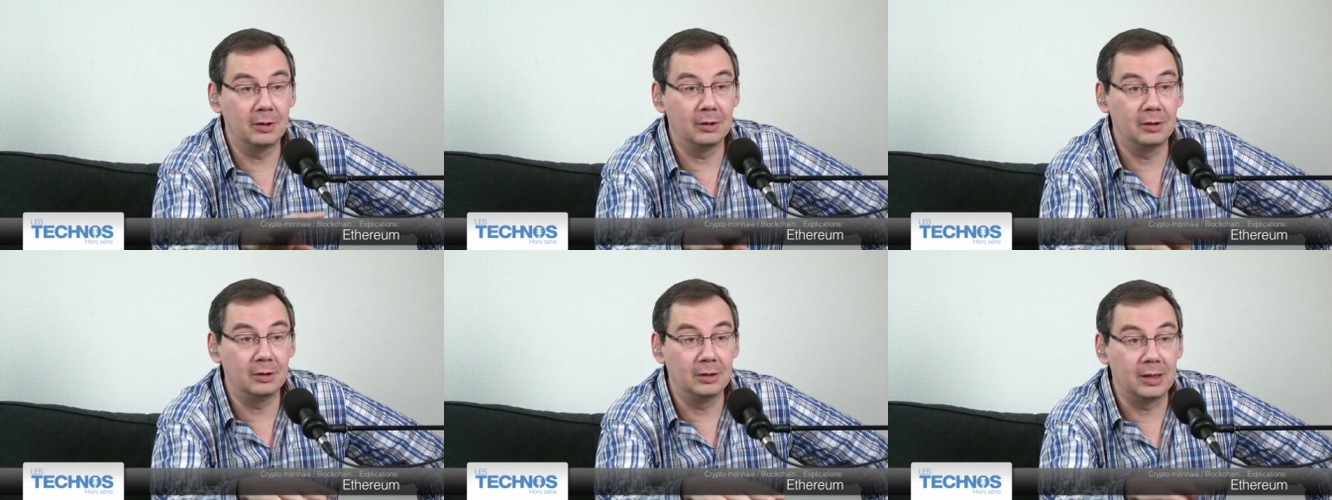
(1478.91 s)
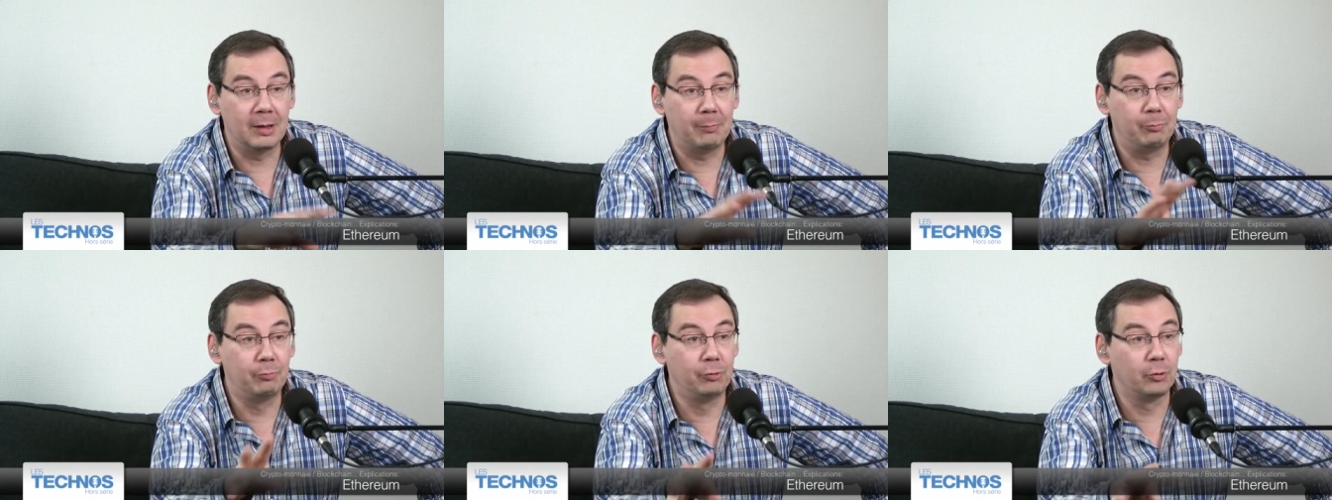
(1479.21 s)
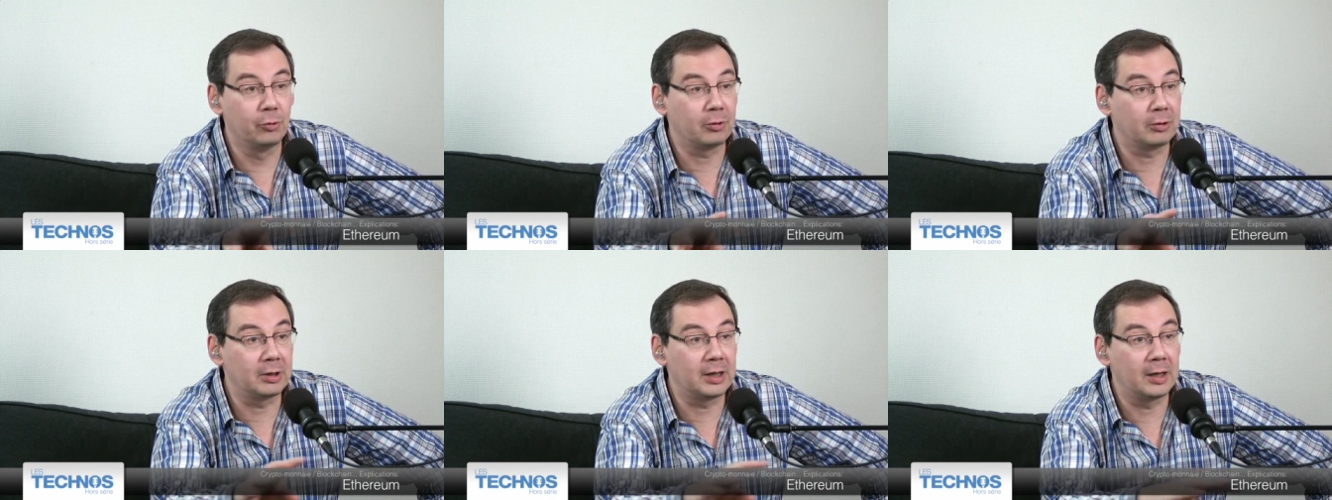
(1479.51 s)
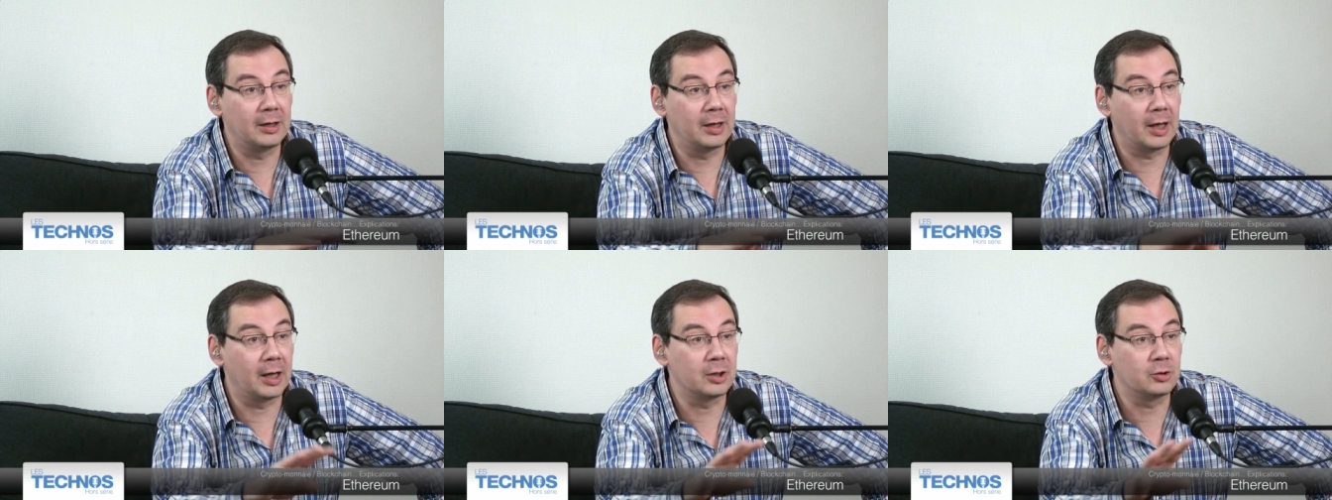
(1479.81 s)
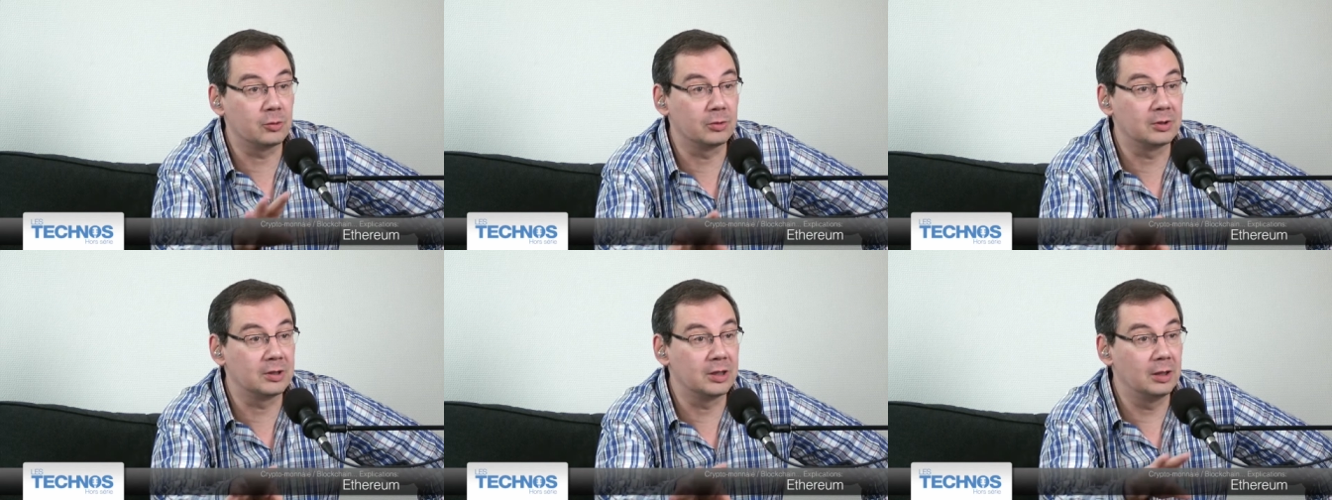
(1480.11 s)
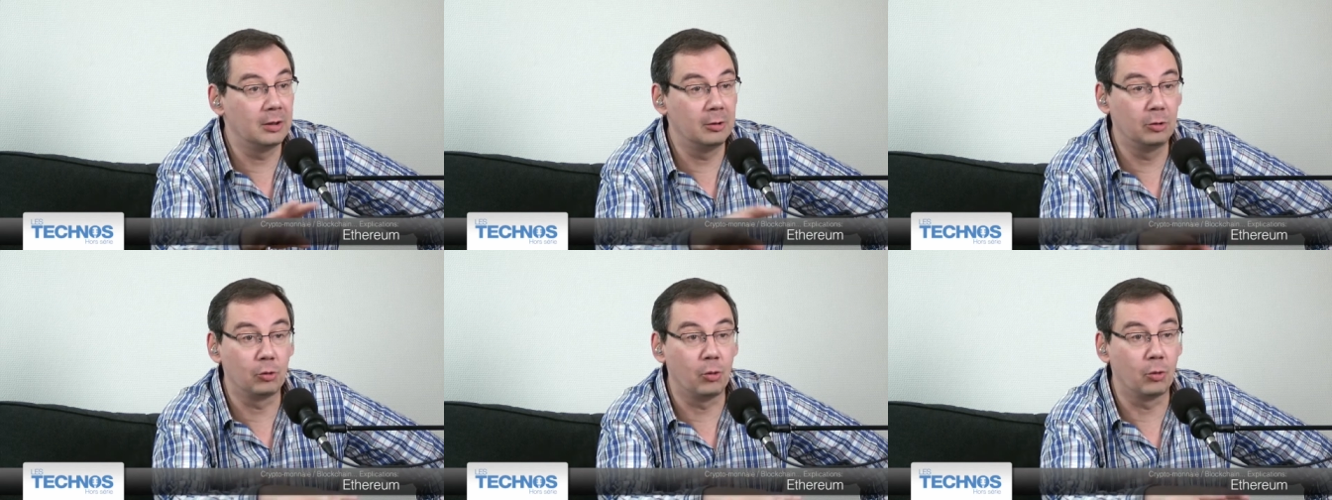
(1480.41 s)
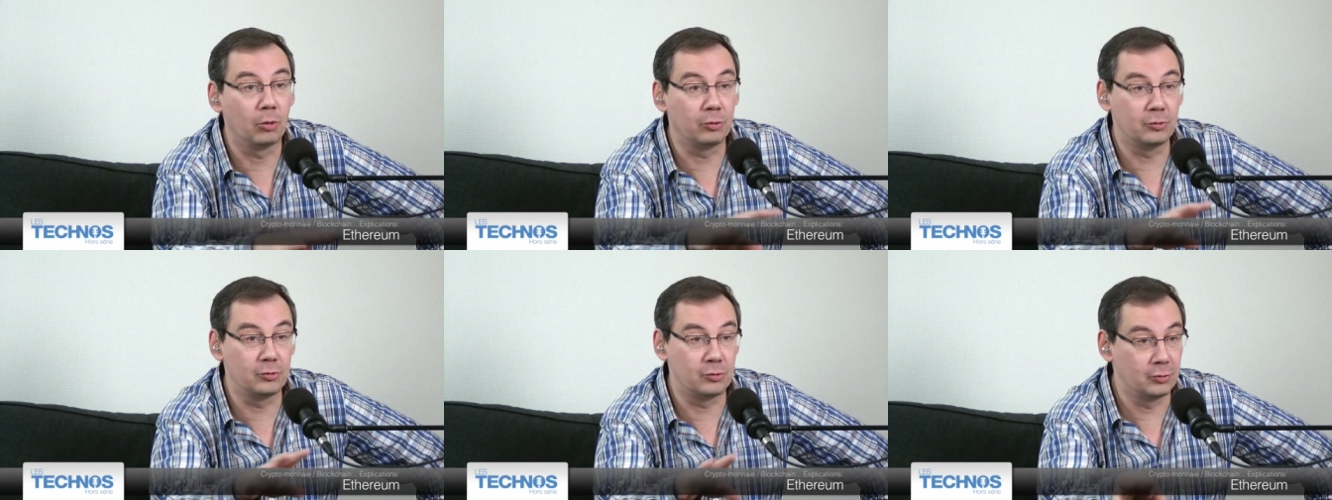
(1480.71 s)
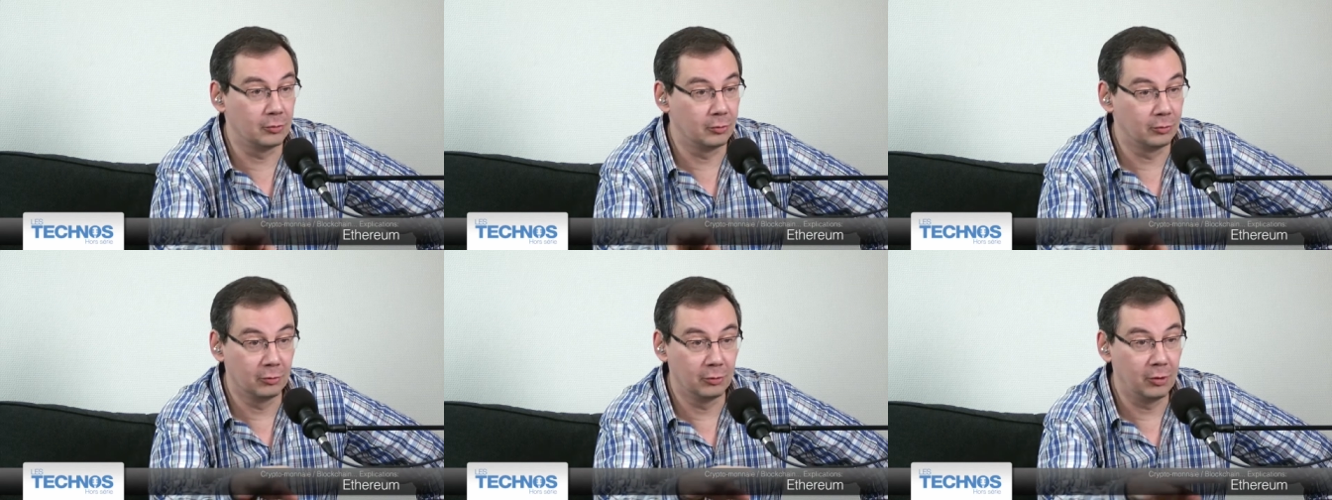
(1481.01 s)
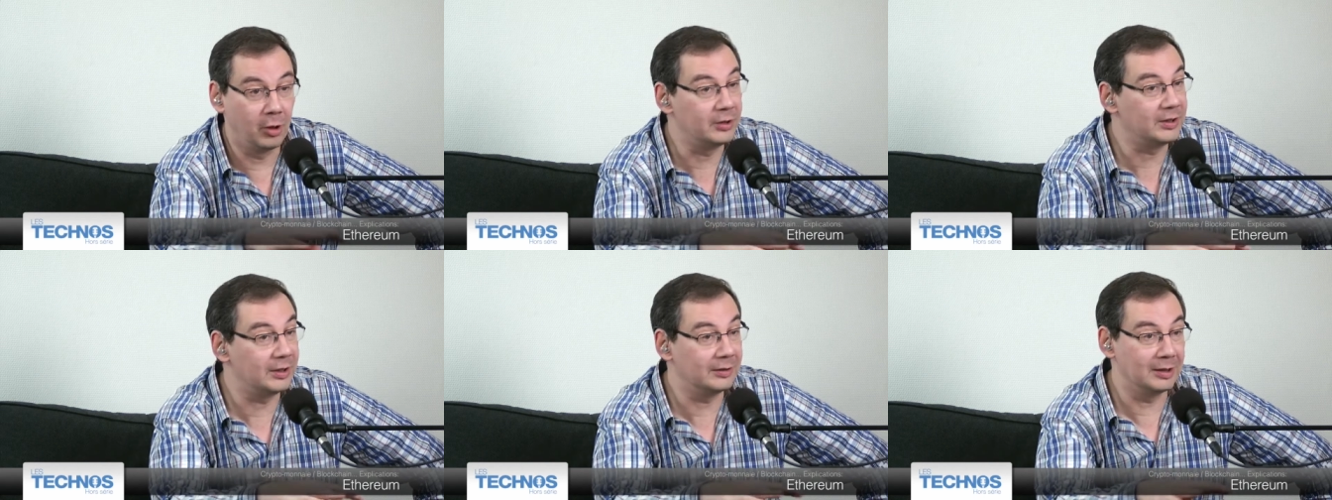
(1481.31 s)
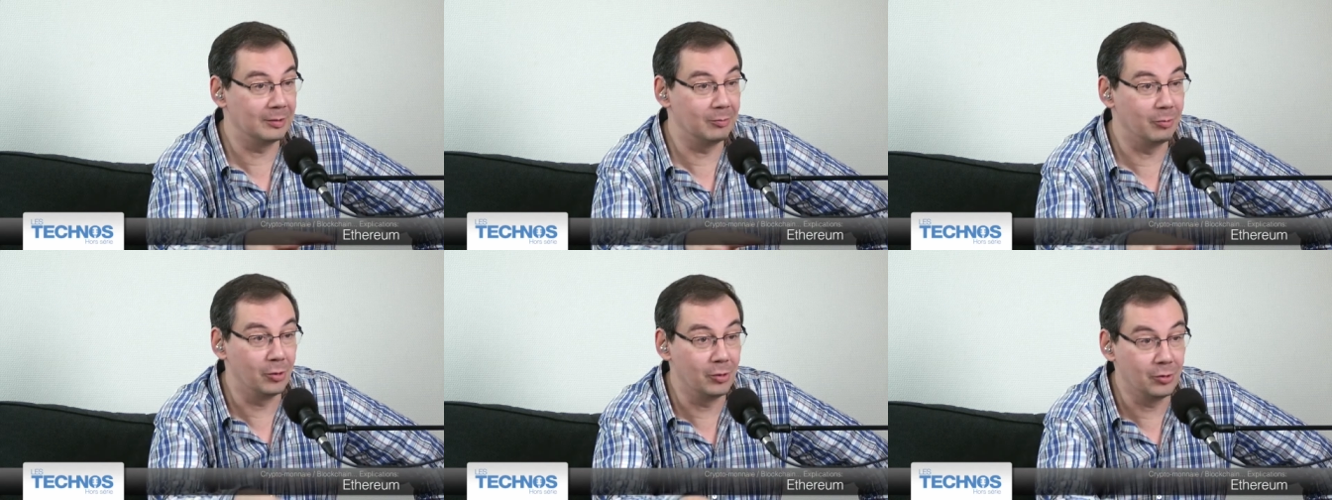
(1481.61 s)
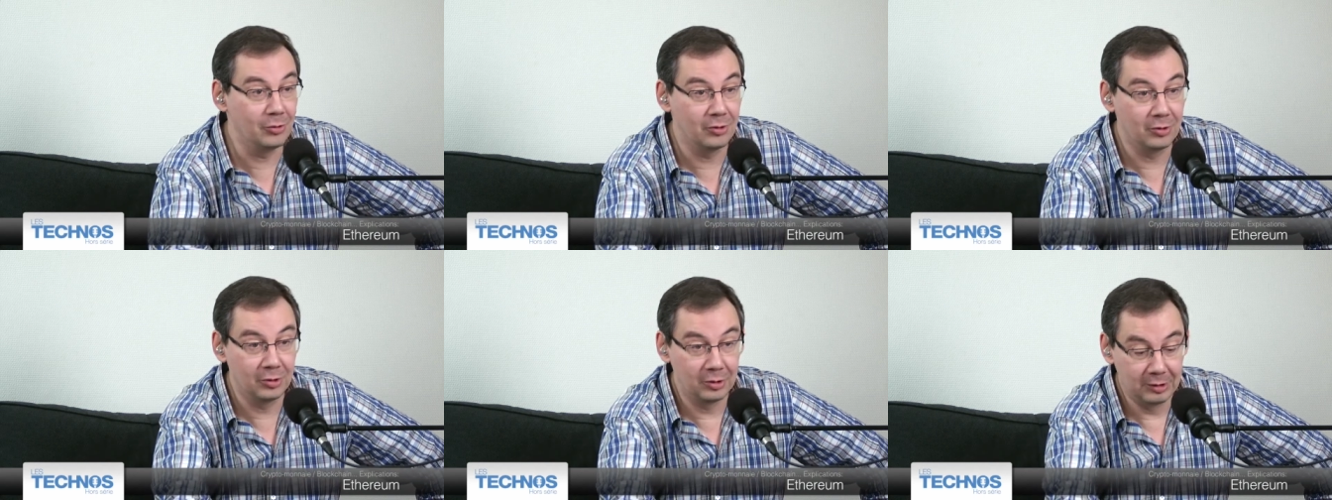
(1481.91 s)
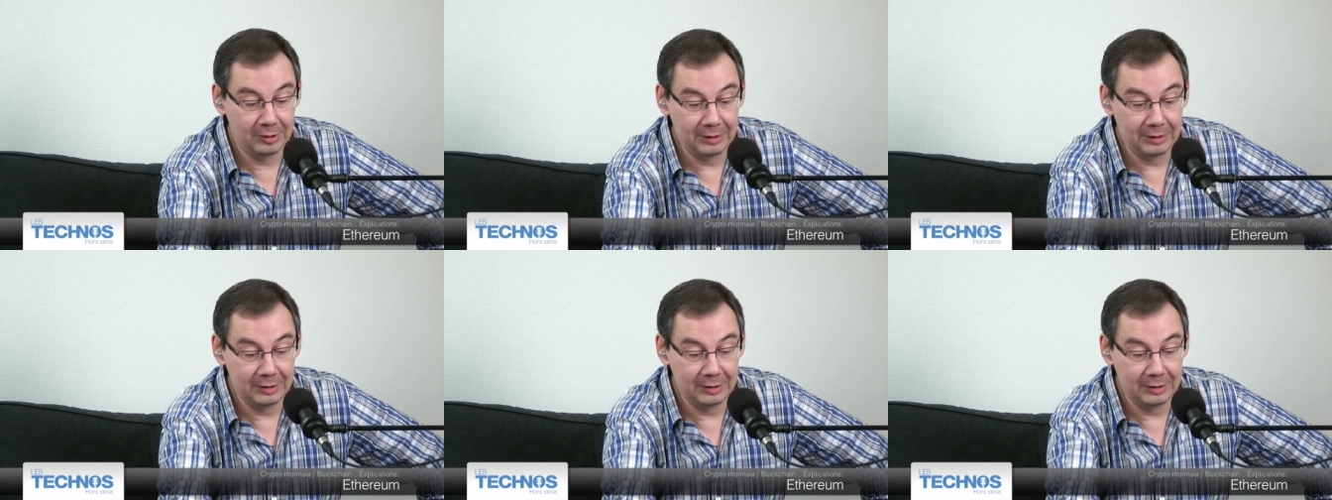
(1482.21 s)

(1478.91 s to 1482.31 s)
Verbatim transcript: Il n'y a plus rien à rajouter, une conclusion, un dernier mot. Mais,